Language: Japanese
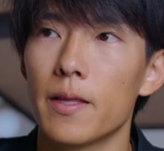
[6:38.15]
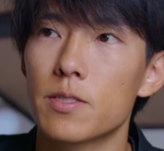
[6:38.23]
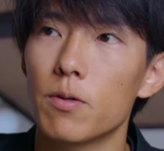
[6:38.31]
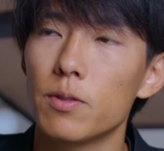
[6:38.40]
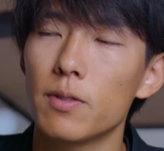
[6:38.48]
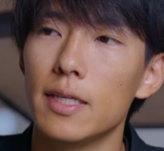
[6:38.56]
で、
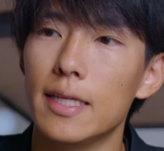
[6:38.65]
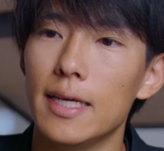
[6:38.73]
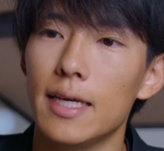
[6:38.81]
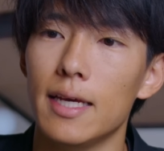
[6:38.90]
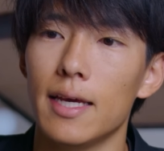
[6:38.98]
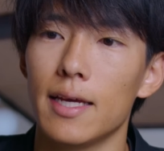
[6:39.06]
そういう時
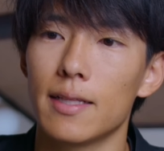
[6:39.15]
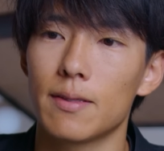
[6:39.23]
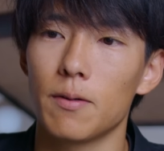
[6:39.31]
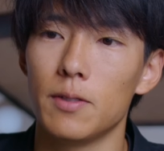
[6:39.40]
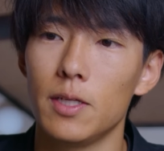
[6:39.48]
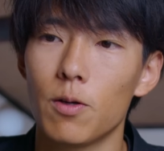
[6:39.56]
に、えっ
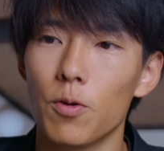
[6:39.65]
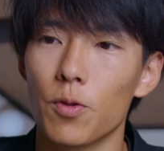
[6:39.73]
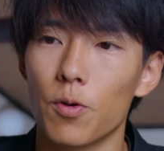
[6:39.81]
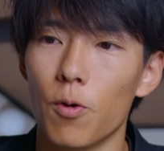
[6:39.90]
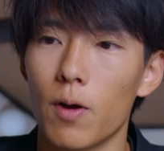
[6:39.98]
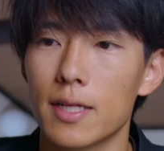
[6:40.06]
と、コン
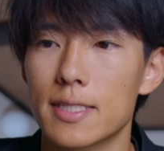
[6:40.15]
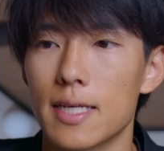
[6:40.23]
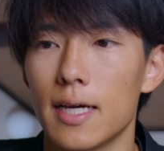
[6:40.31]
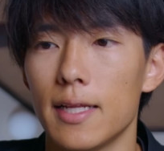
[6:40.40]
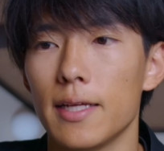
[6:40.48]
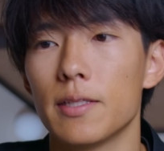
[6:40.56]
のローが
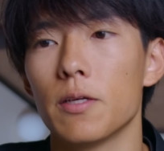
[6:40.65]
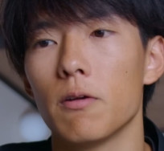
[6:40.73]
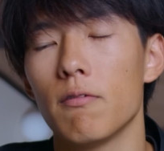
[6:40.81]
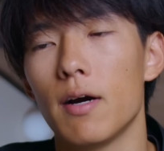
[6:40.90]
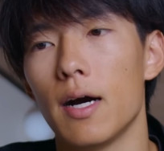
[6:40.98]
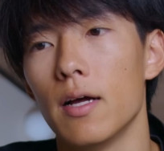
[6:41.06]
使えないっていう
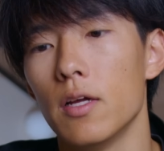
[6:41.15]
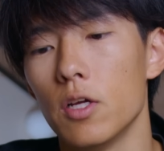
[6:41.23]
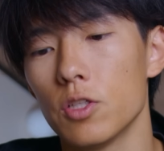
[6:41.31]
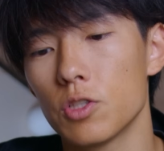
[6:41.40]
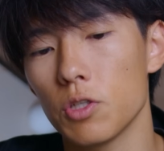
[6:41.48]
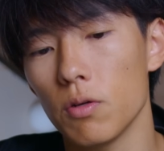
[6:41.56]
のは、
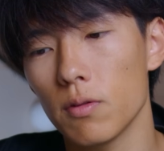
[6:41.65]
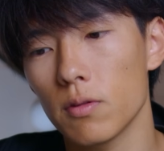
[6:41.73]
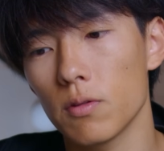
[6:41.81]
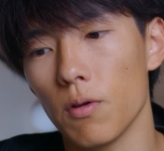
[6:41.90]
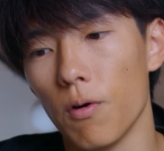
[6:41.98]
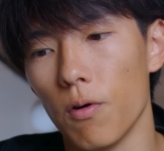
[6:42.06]
ちょっ
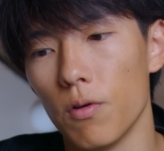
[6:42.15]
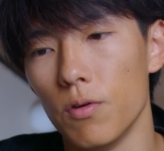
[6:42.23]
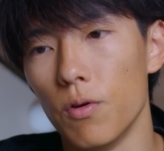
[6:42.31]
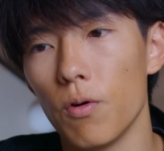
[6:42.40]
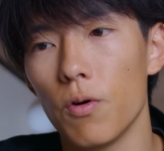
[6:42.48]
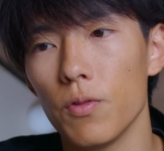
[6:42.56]
と
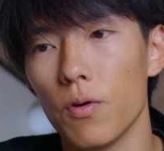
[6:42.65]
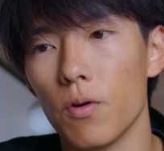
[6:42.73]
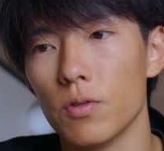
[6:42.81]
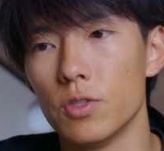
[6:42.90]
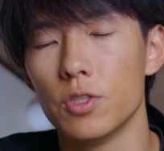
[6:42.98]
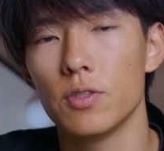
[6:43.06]
ロー
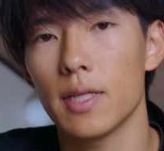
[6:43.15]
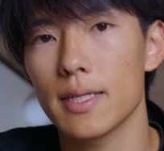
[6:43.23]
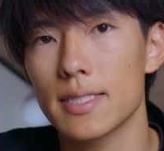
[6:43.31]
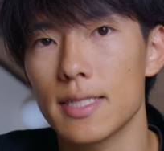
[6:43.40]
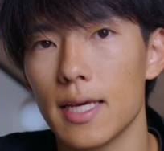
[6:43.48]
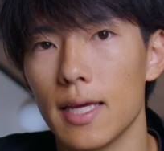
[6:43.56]
の柔
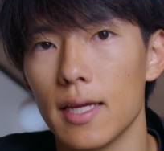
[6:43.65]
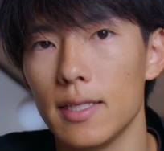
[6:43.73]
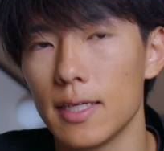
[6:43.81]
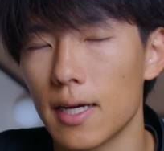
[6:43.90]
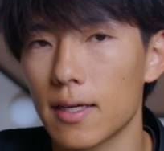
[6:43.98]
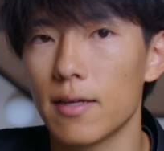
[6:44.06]
軟性
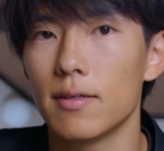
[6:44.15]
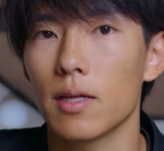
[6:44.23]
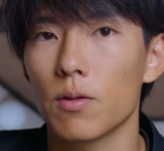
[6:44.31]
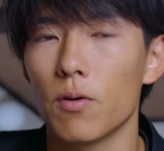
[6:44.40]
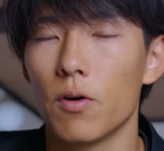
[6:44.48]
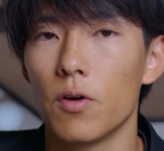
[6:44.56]
に欠けるな
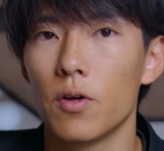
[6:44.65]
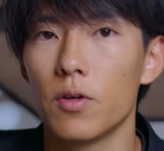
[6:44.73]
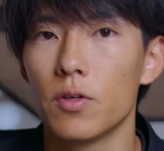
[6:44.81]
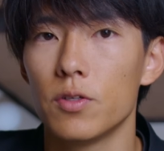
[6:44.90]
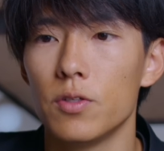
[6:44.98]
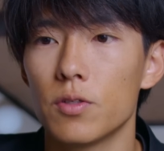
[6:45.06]
と
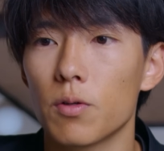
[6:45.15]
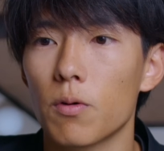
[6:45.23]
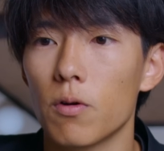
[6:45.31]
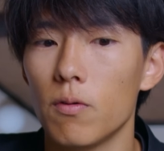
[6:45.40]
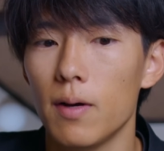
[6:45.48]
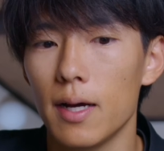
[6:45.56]
いうと
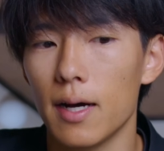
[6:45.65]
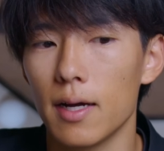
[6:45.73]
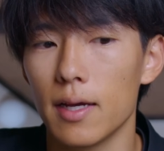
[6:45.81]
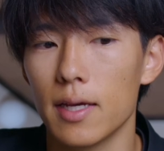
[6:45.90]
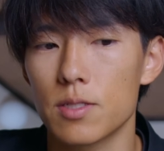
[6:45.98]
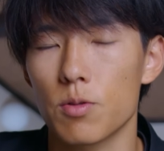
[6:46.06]
ころ
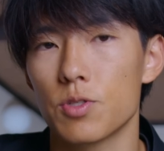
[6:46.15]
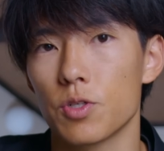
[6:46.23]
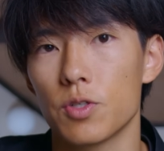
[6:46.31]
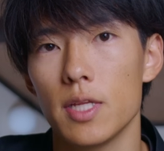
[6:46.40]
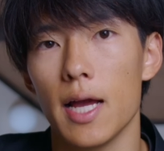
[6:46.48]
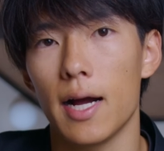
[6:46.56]
は、えー、率
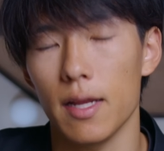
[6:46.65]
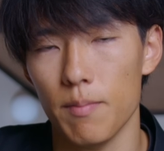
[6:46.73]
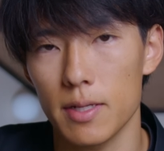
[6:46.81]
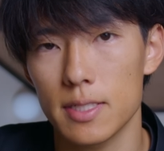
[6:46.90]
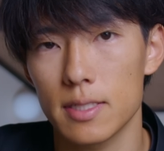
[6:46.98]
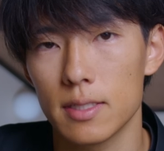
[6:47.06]
直にあり
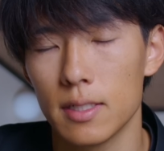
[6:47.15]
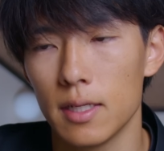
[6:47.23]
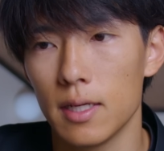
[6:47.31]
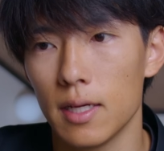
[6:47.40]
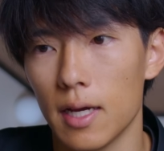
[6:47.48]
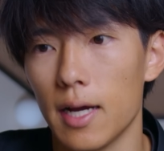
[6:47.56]
ます。
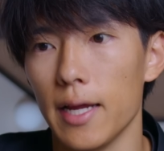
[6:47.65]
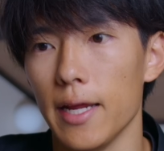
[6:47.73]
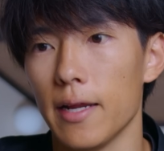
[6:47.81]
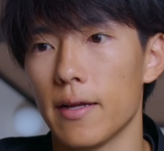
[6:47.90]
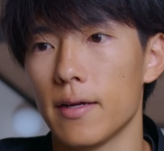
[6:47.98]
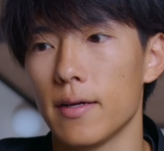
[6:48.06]
はい。